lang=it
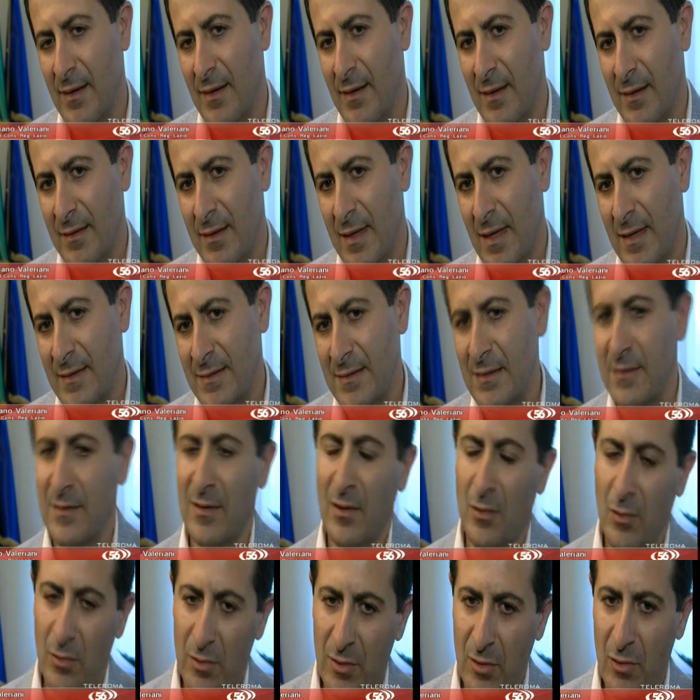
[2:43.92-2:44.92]
da
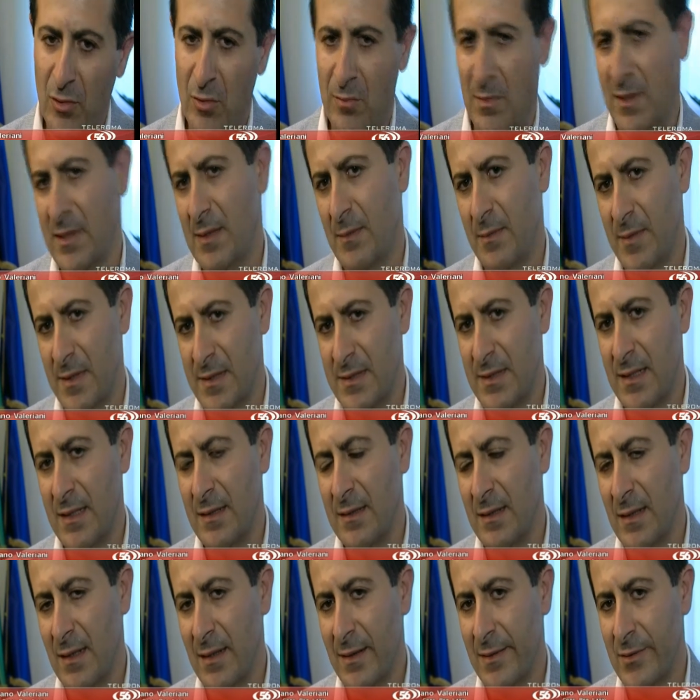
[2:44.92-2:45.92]
sindaco di Roma, da
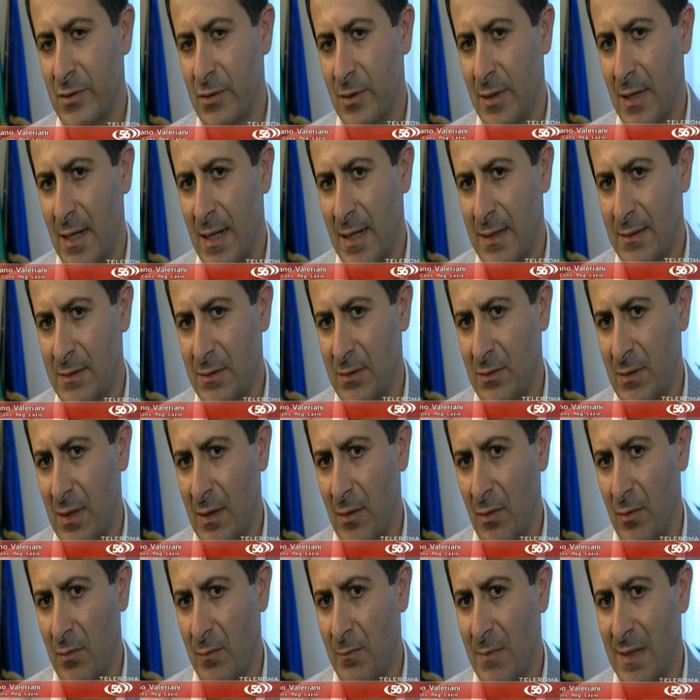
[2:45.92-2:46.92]
presidente della Regione Lazio,
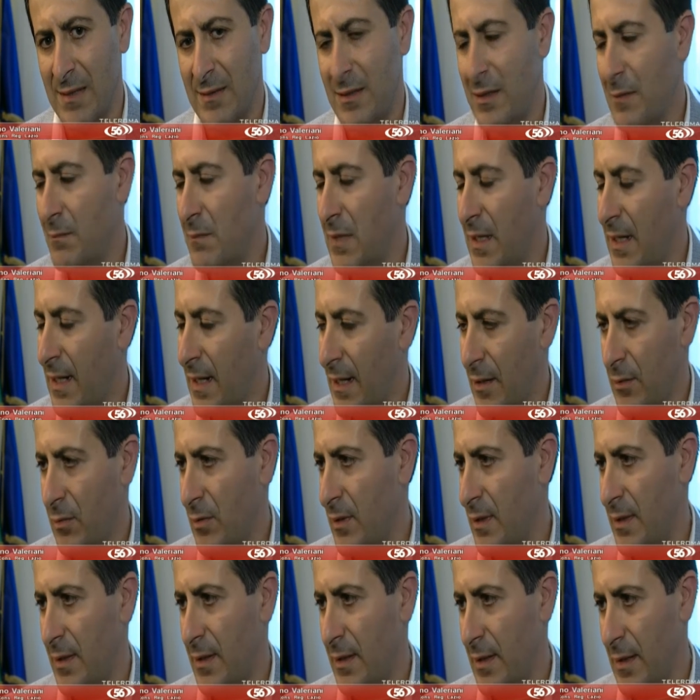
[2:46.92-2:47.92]
hanno battibeccato e
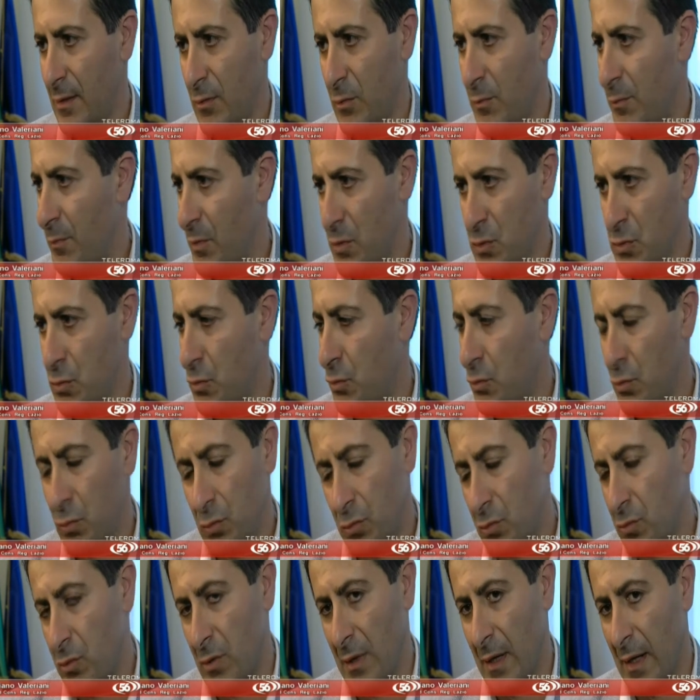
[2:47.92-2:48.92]
litigato un po' su
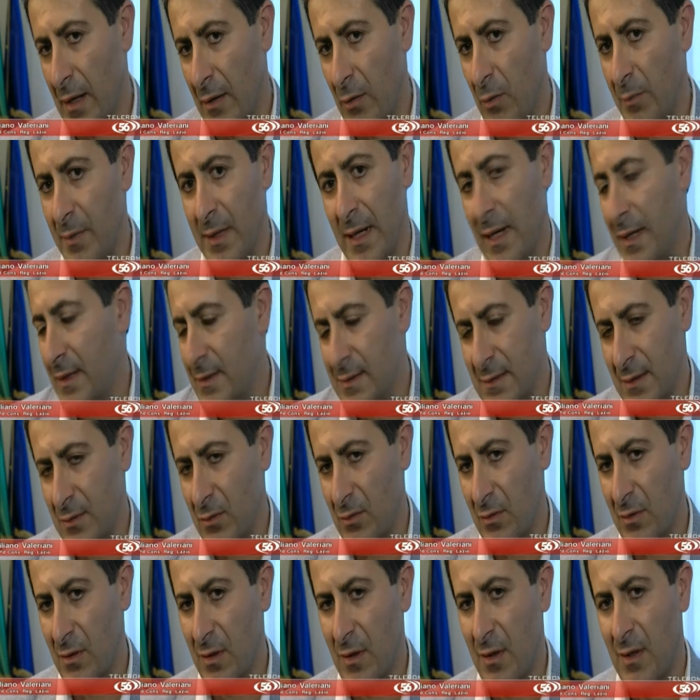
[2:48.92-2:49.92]
tutto e hanno
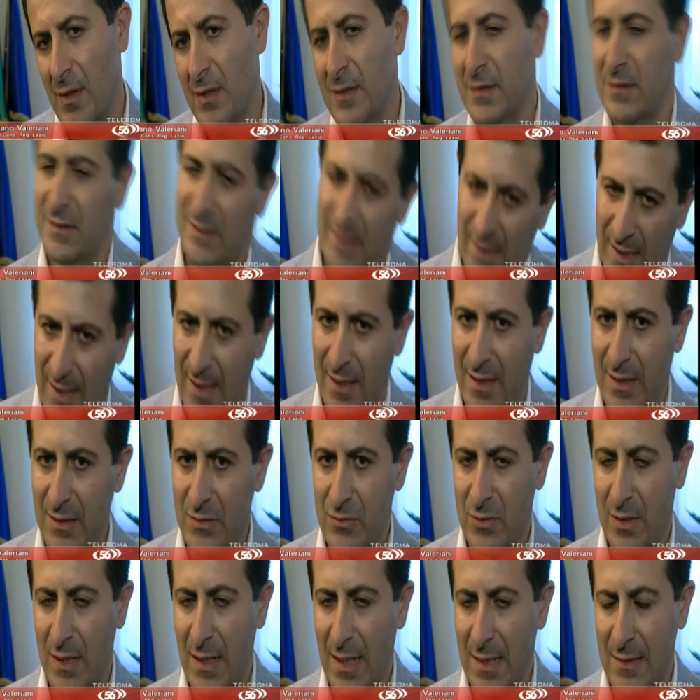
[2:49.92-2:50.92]
penalizzato sia la
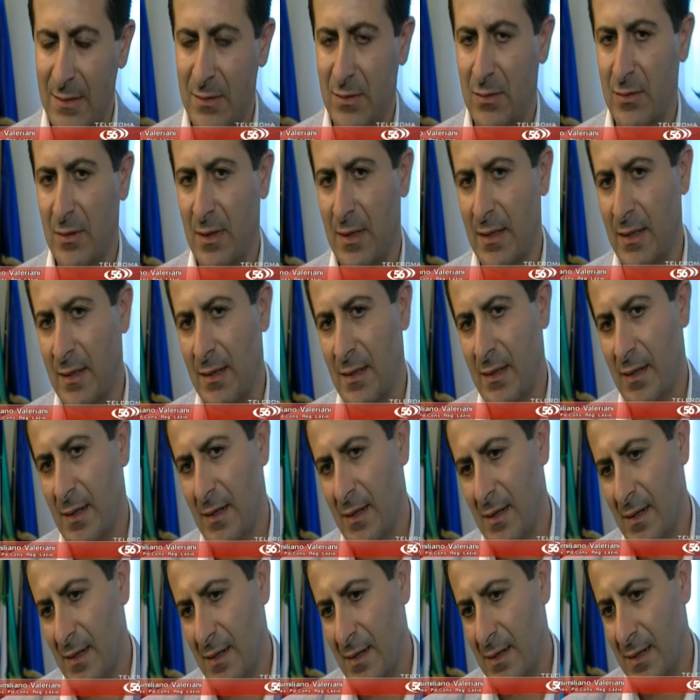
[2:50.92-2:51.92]
Regione Lazio che
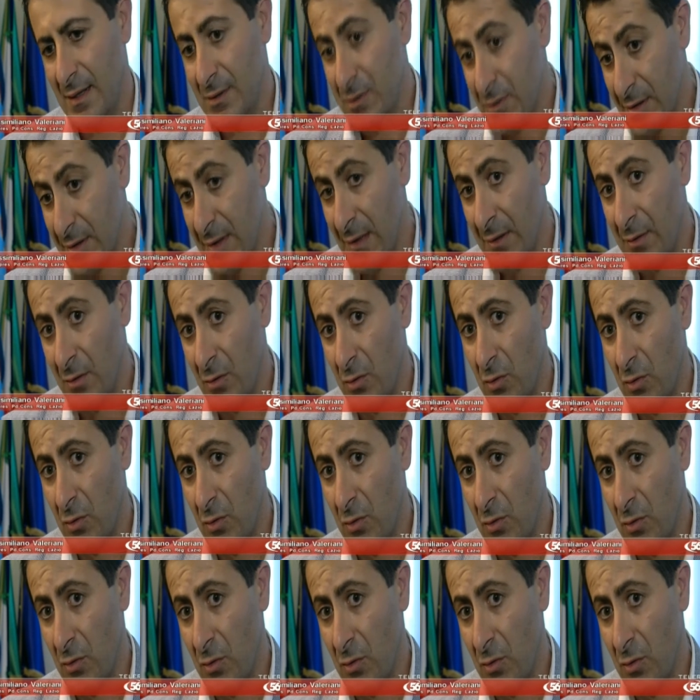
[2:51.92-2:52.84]
eh, la città di Roma.